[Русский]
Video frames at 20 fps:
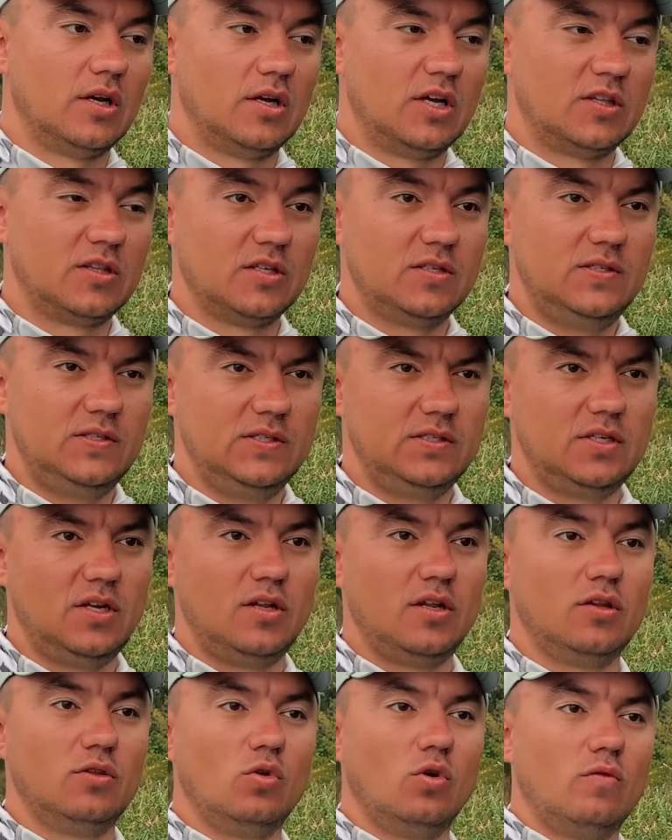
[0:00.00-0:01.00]

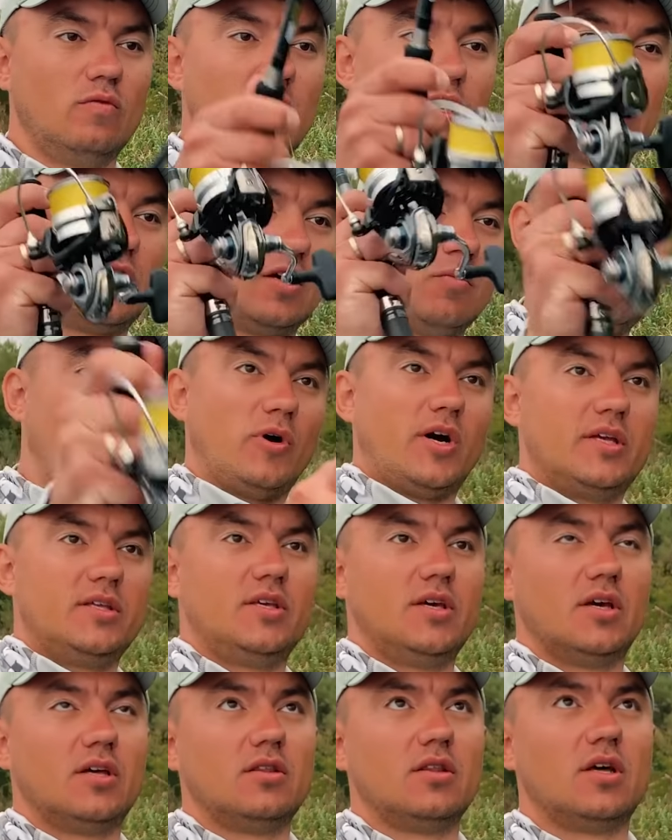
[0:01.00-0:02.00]
относительно новая
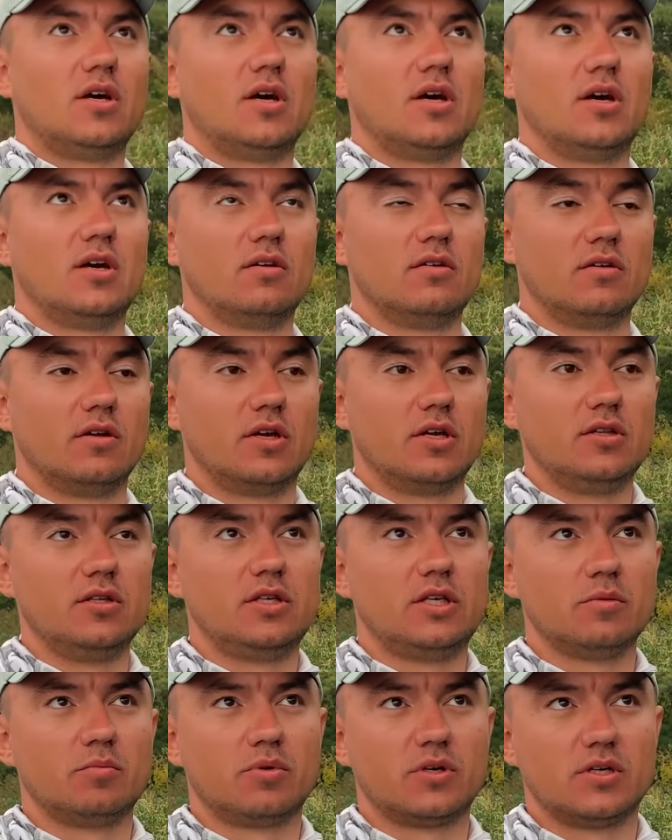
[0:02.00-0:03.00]
компания на
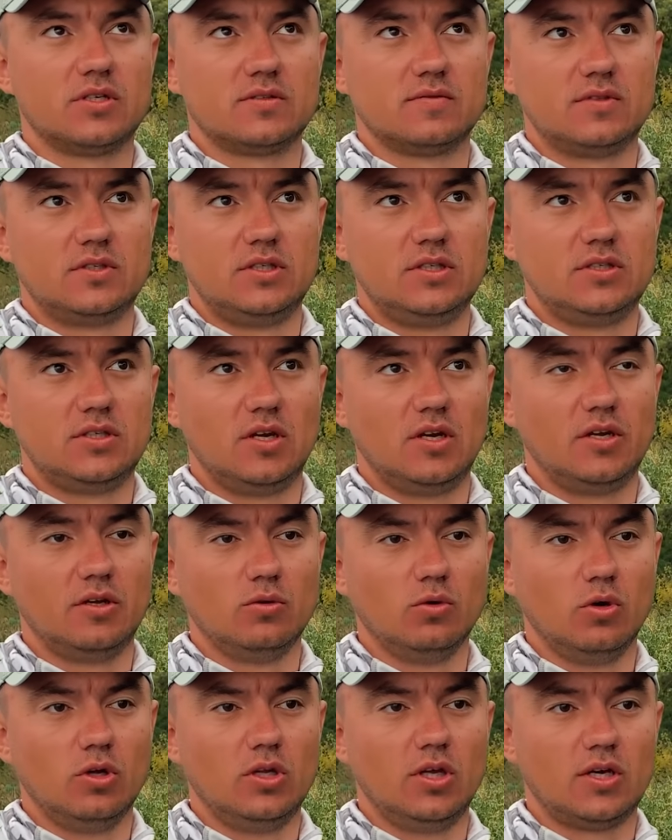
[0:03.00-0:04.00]
рынке производителей
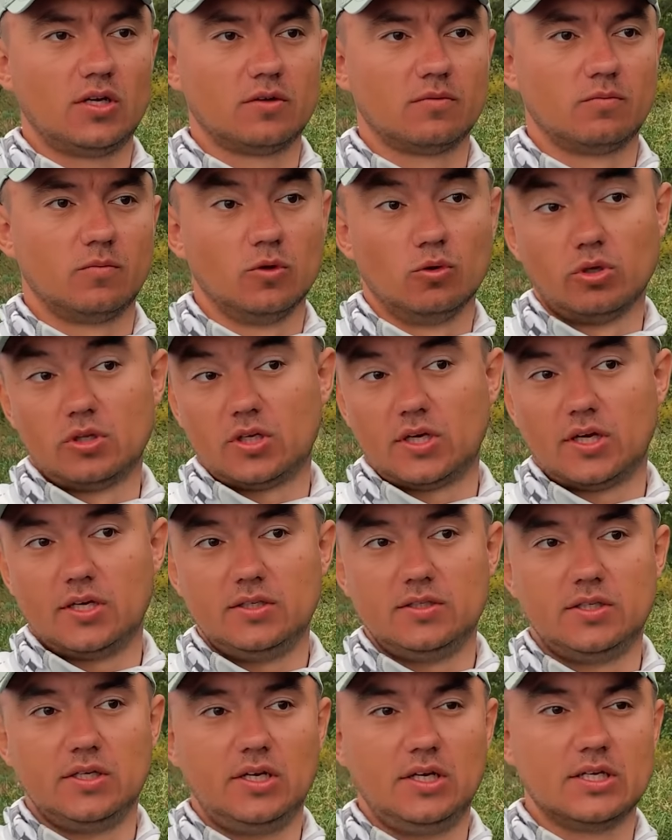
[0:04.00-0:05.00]
лодок. Лодка
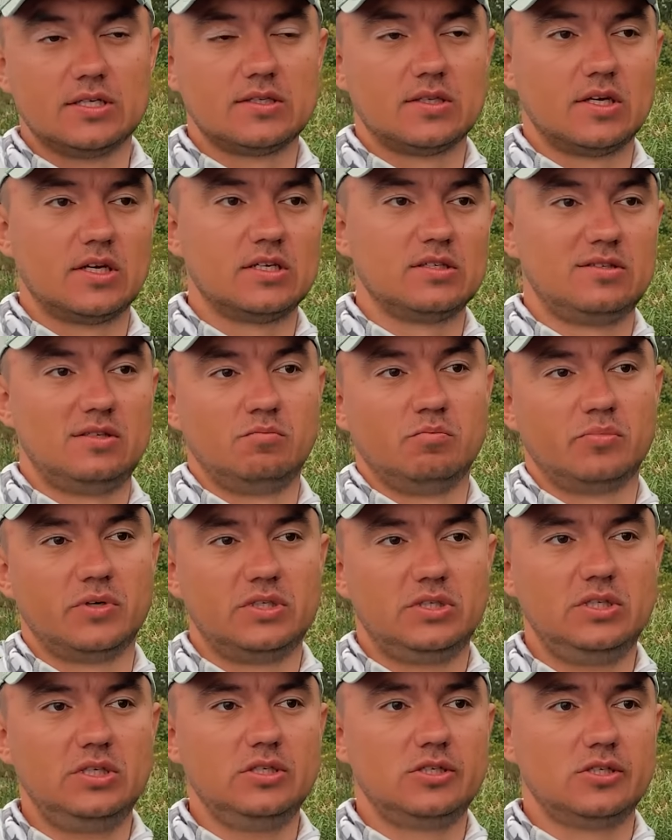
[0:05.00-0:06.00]
интересная,
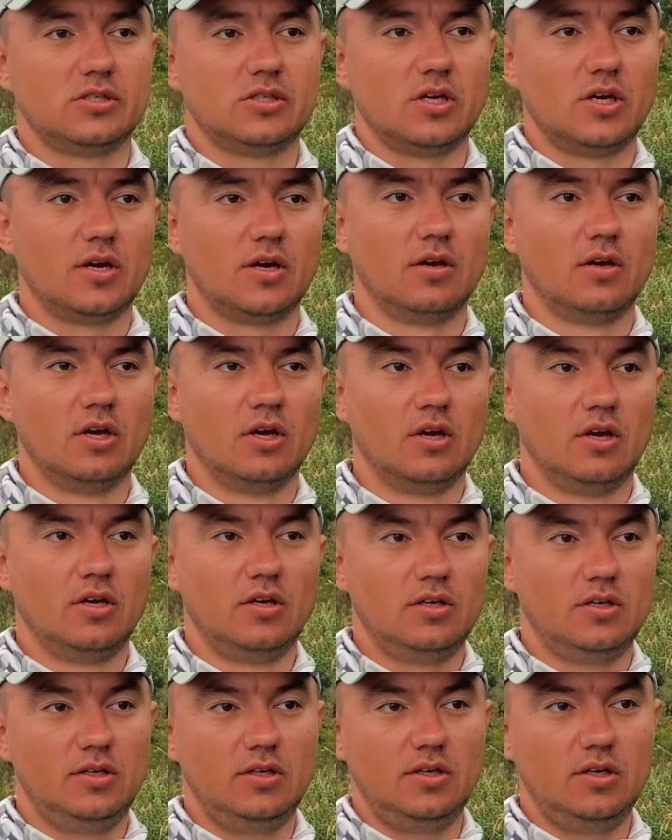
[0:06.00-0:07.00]
симпатичная
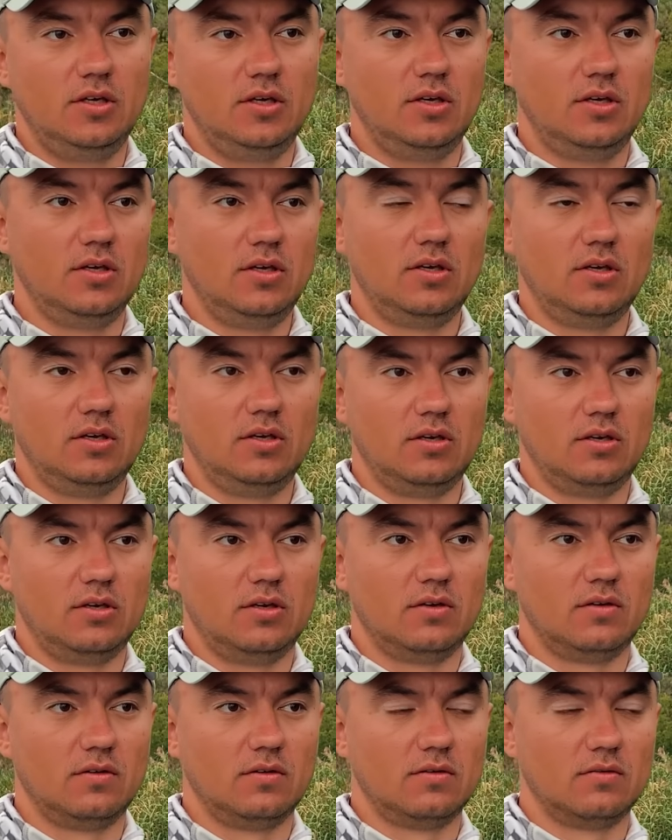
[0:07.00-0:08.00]

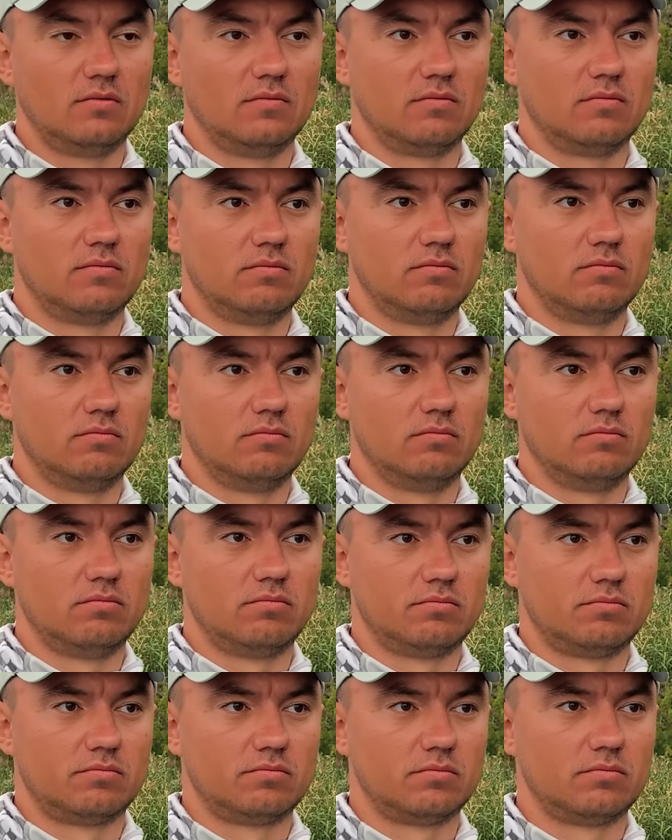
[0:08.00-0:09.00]
и
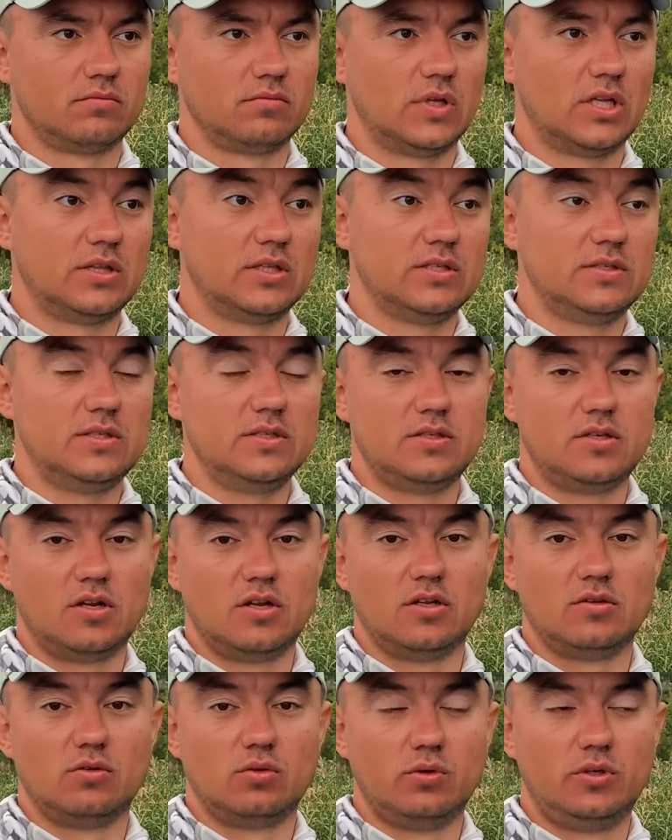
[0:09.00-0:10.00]

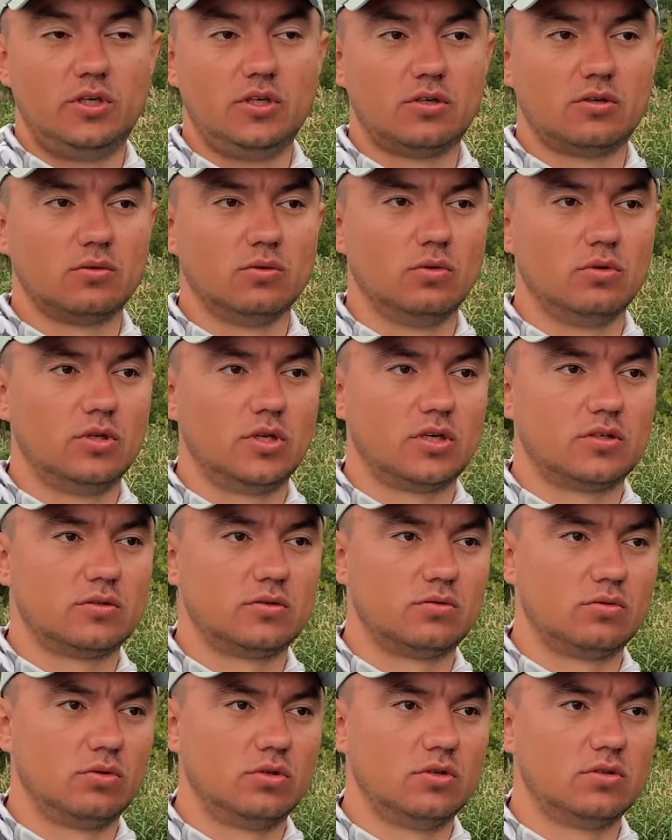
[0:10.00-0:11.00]
относительно других лодок
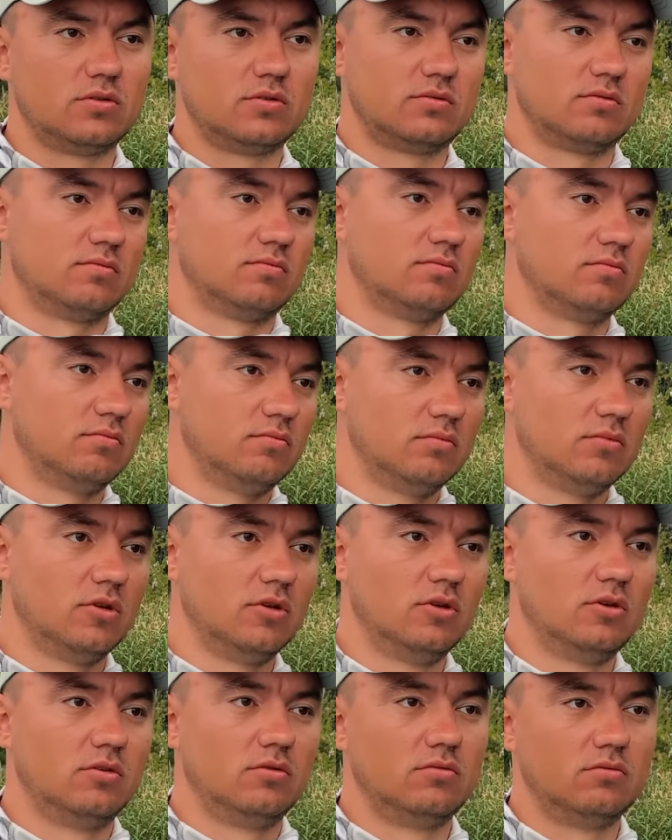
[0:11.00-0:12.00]
стоит
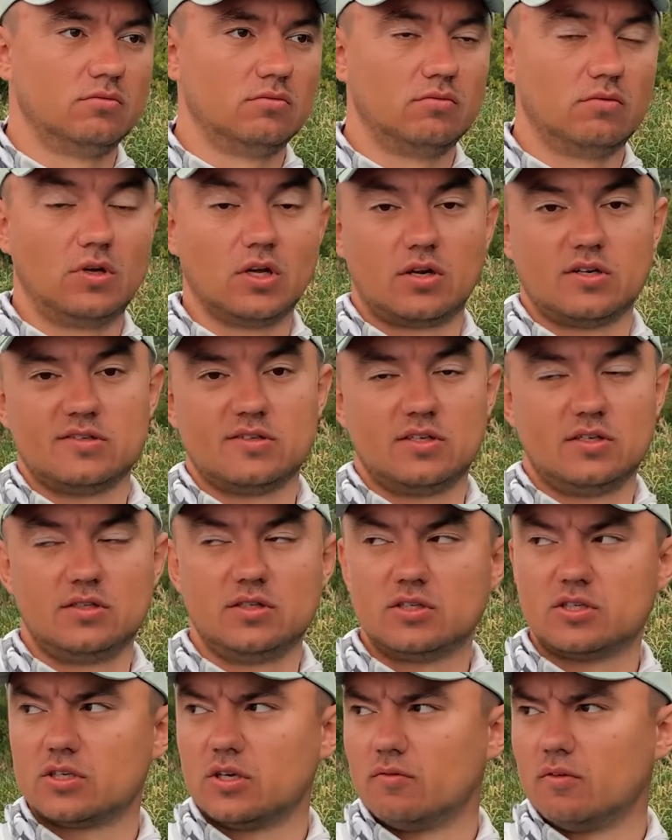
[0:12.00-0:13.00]
ну, гораздо
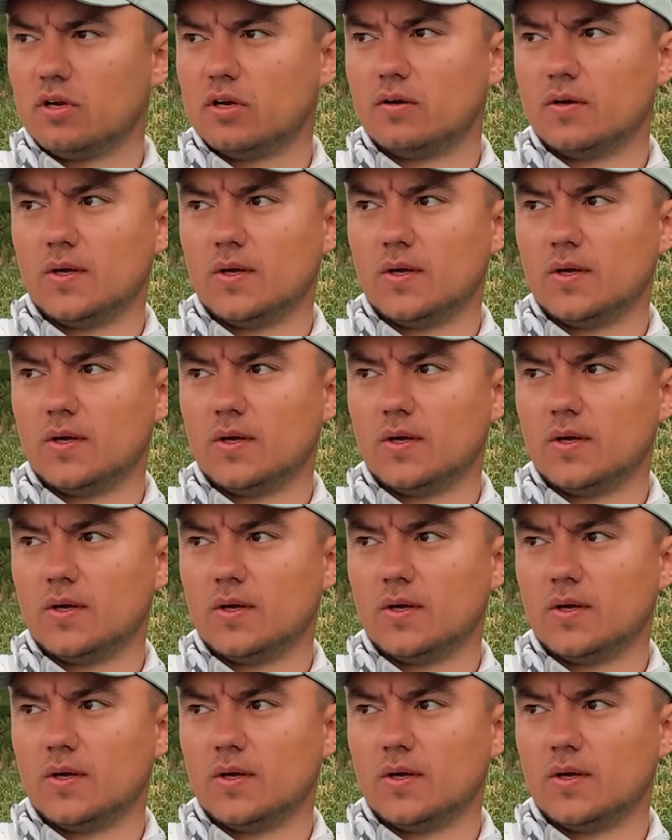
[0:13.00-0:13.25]
дешевле.